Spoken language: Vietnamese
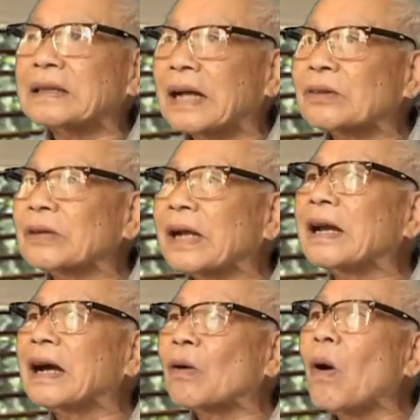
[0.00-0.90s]
Thành ra tôi
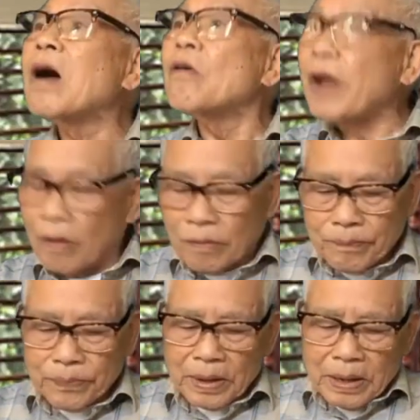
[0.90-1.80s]
thấy là có hữu hiệu.
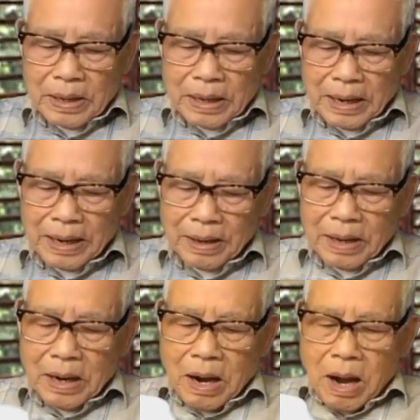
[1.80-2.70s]
à,
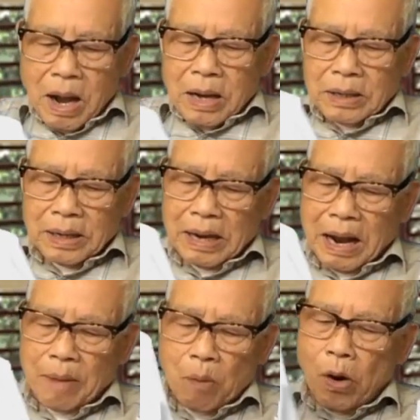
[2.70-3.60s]
thì,
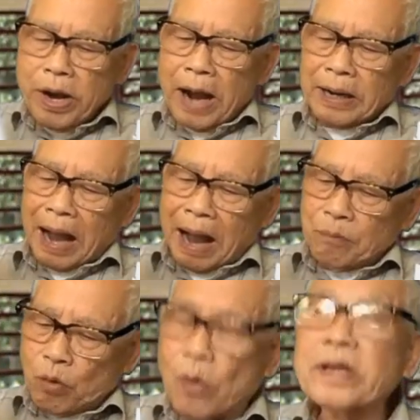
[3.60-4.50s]
à, Mối ác
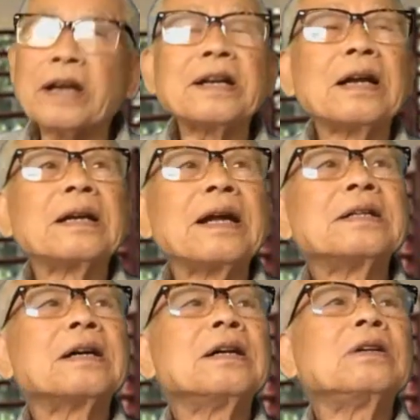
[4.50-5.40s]
cảm của nhân dân
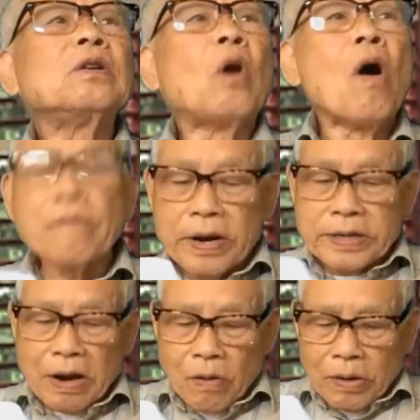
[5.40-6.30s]
thế giới đối
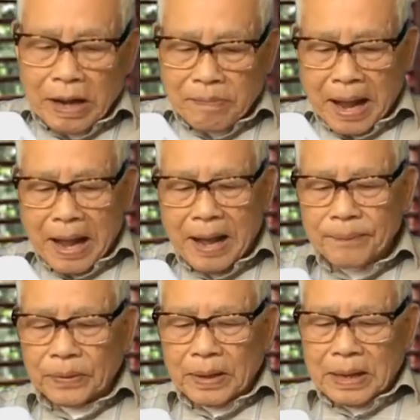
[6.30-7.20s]
với giáo hội La Mã,
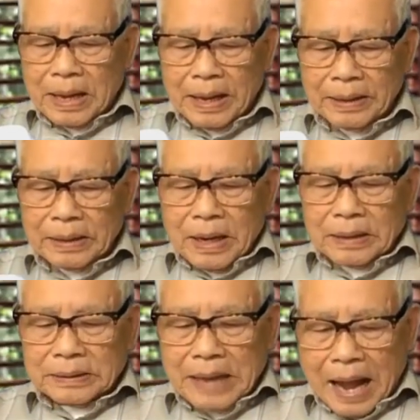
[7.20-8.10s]
à,
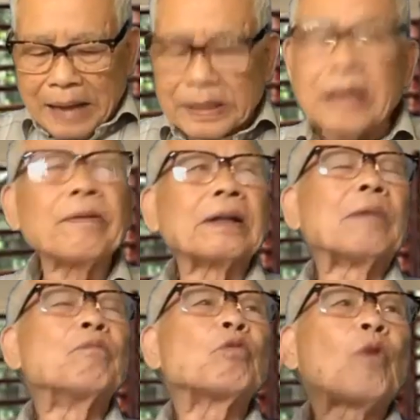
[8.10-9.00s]
giá trị và
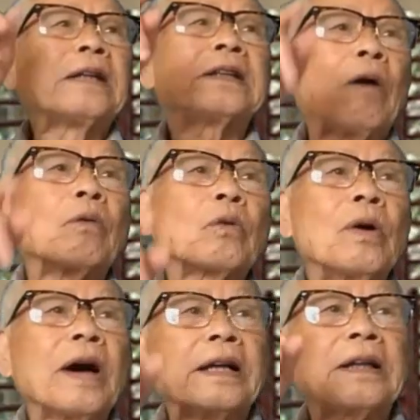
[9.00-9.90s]
tầm quan trọng
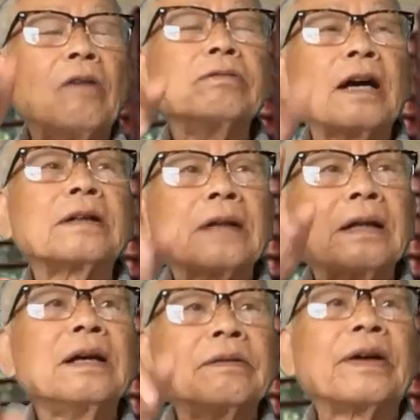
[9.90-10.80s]
của ngày thống nhất
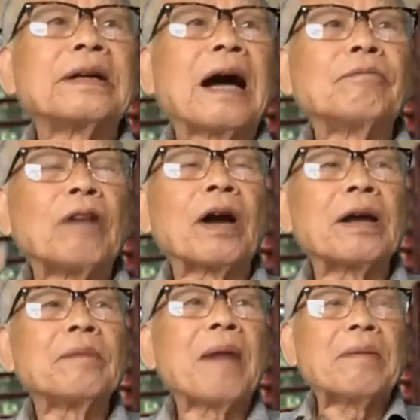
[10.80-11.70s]
đất nước Việt Nam vào
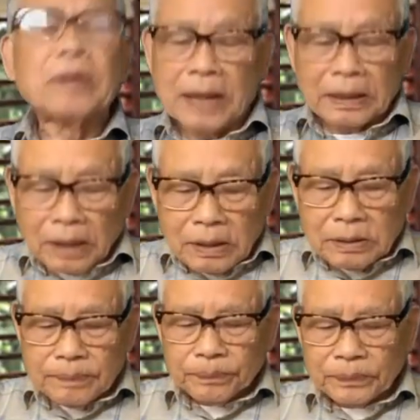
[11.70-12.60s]
ngày ba mươi tháng
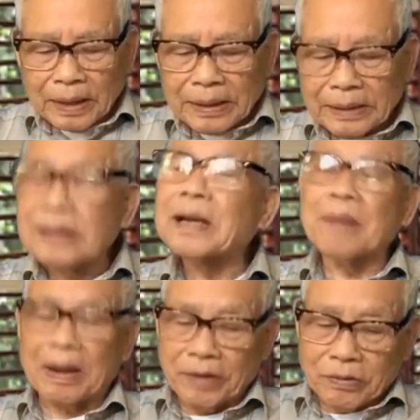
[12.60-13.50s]
tư. Đó là những cái
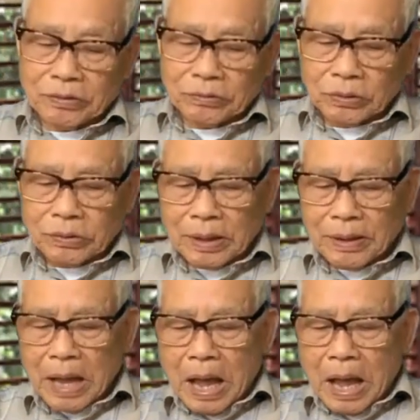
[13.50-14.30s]
bài viết của chúng tôi đó.